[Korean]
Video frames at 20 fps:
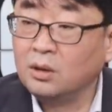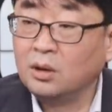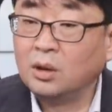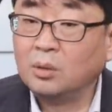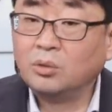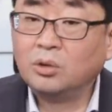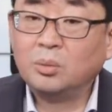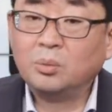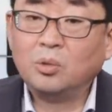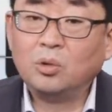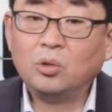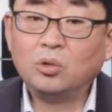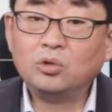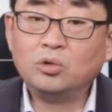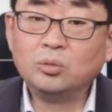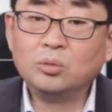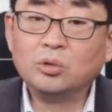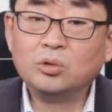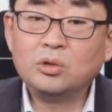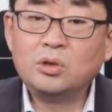여러분들
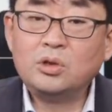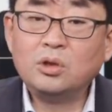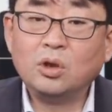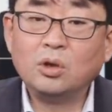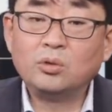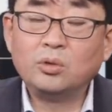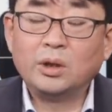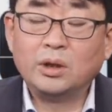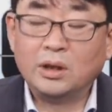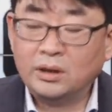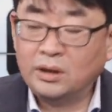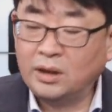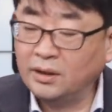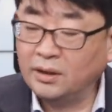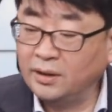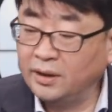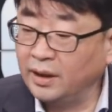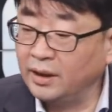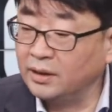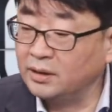모두 모두 찍어줘야 될
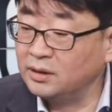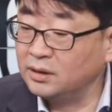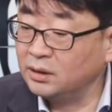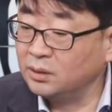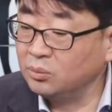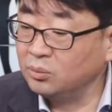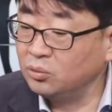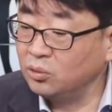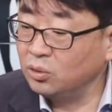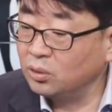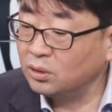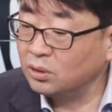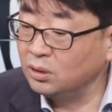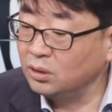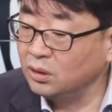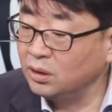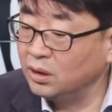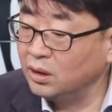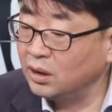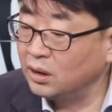텐데 지금 또
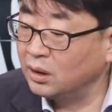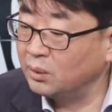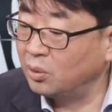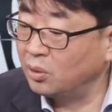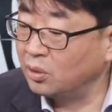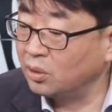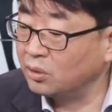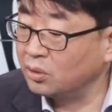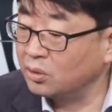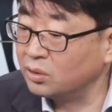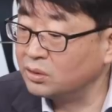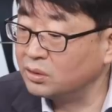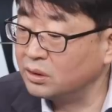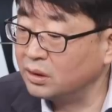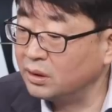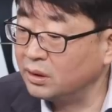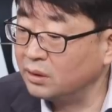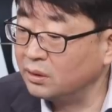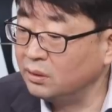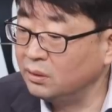큰일이 하나
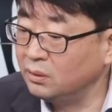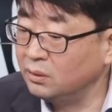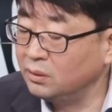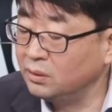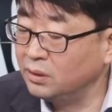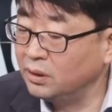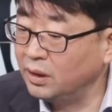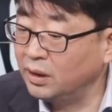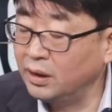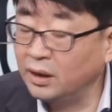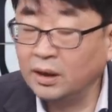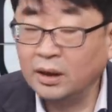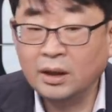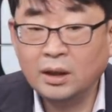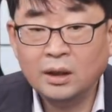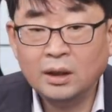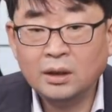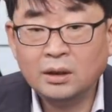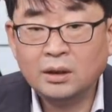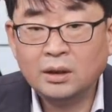벌어졌어요. 예.
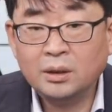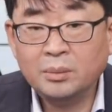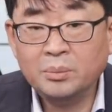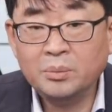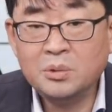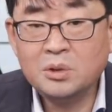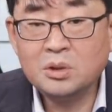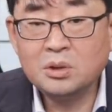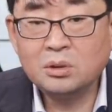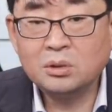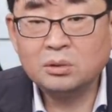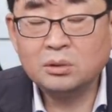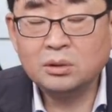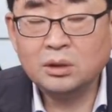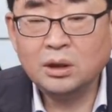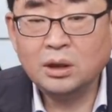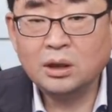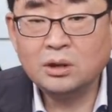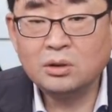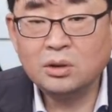
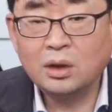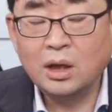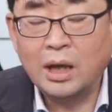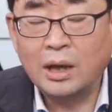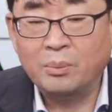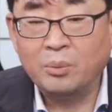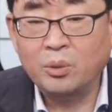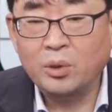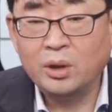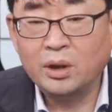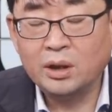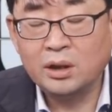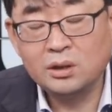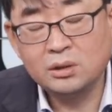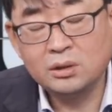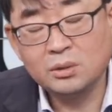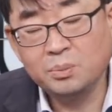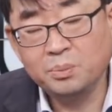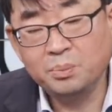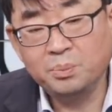김정은이가 저기 안보
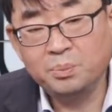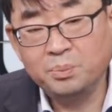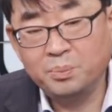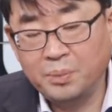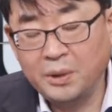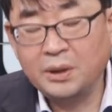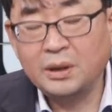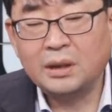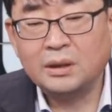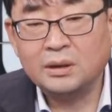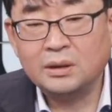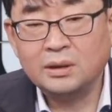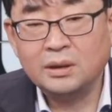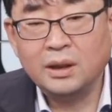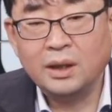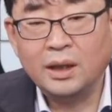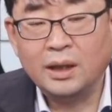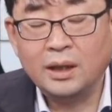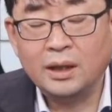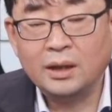얘기를 좀
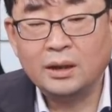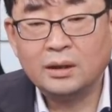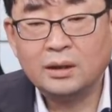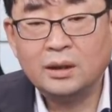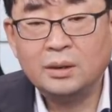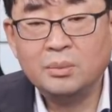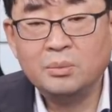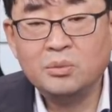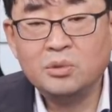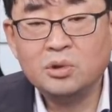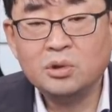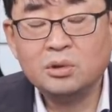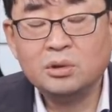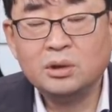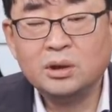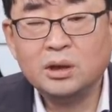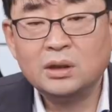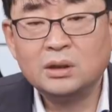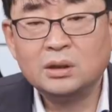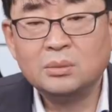빼놨는데
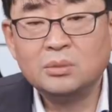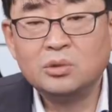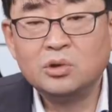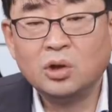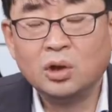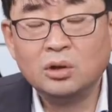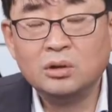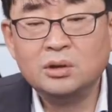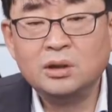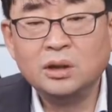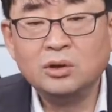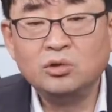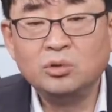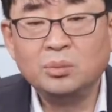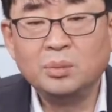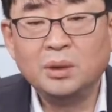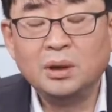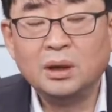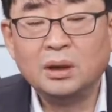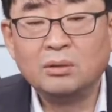김정은이가 지금 전쟁
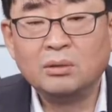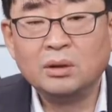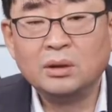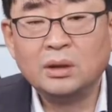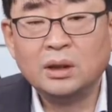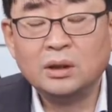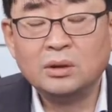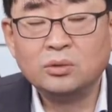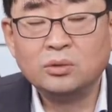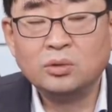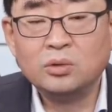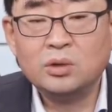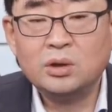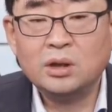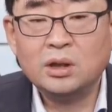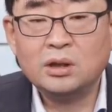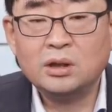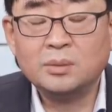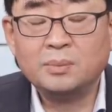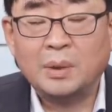준비를 하고 있다는
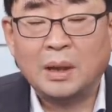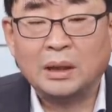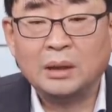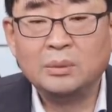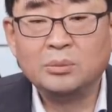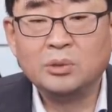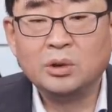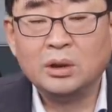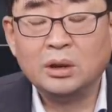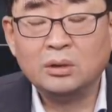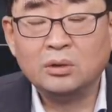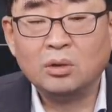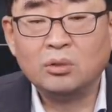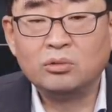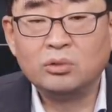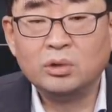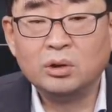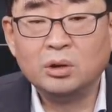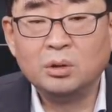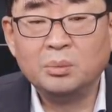소식이 지금 방금 전에
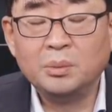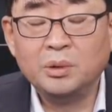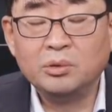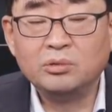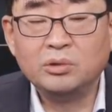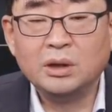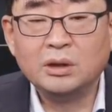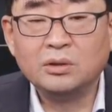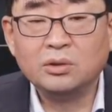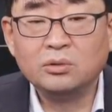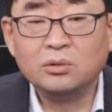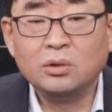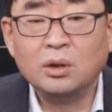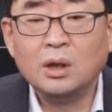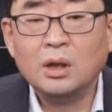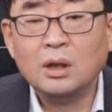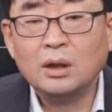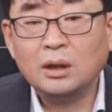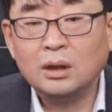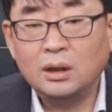떴고요. 미국에서도
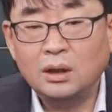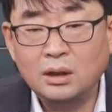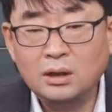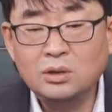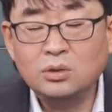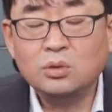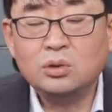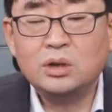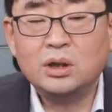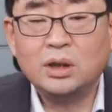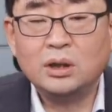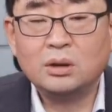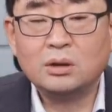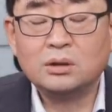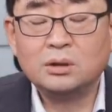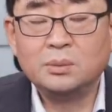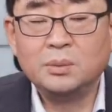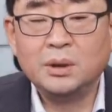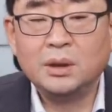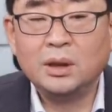큰 소식이
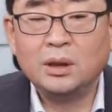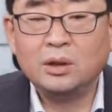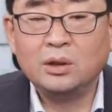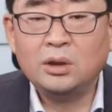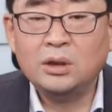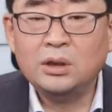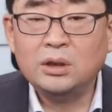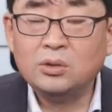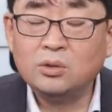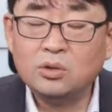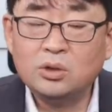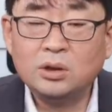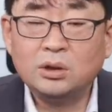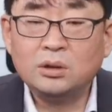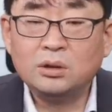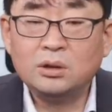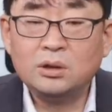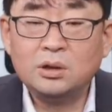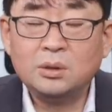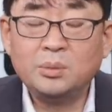떴습니다. 이, 이, 소식
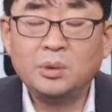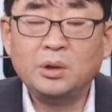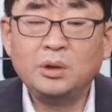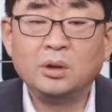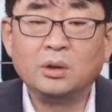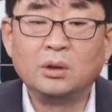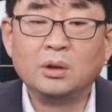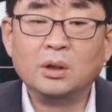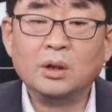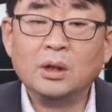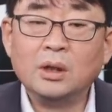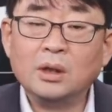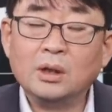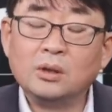들으시면요.